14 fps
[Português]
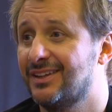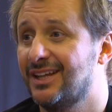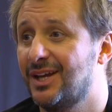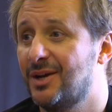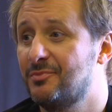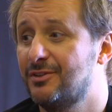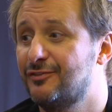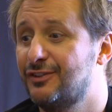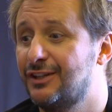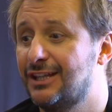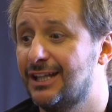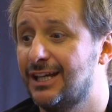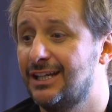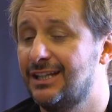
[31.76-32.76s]
é uma
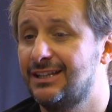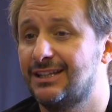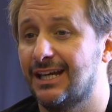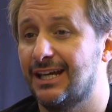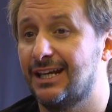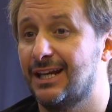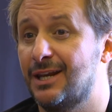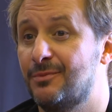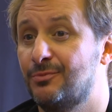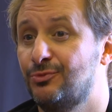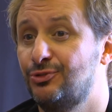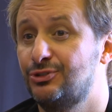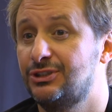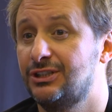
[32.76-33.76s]
vida inteira na
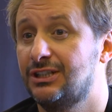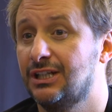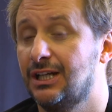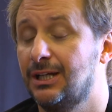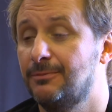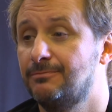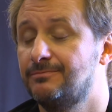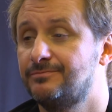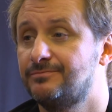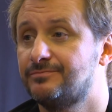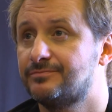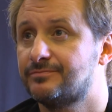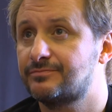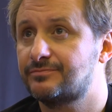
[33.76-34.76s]
música
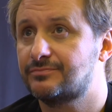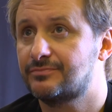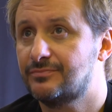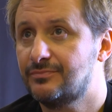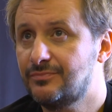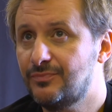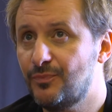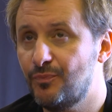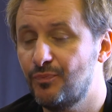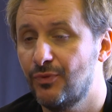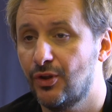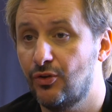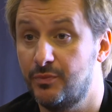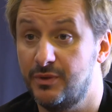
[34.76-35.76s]

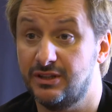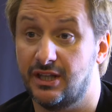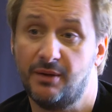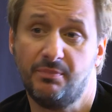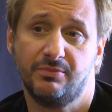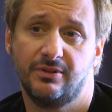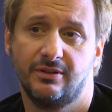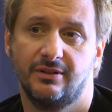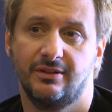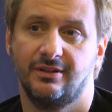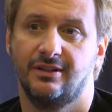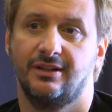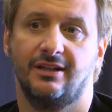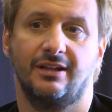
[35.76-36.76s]
como intérprete.
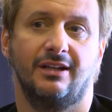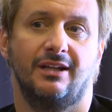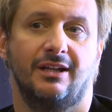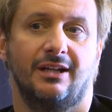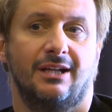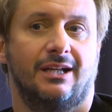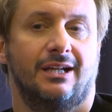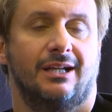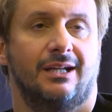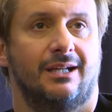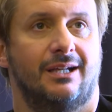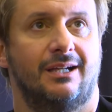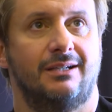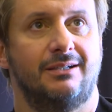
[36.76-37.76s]

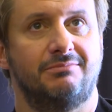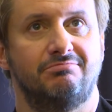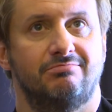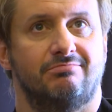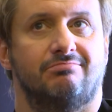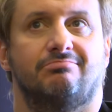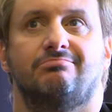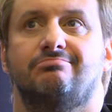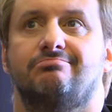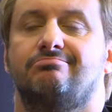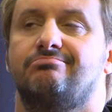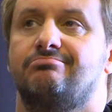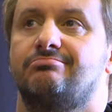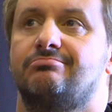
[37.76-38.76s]
É,
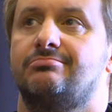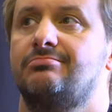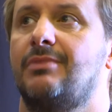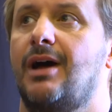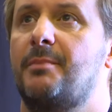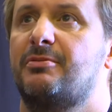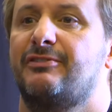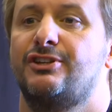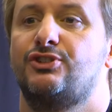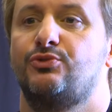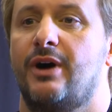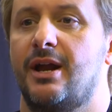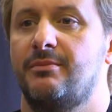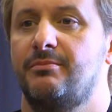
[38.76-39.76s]

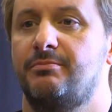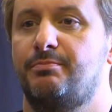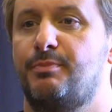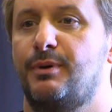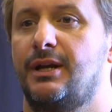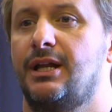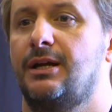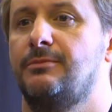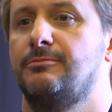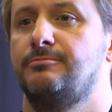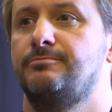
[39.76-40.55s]
aperfeiçoar-me para,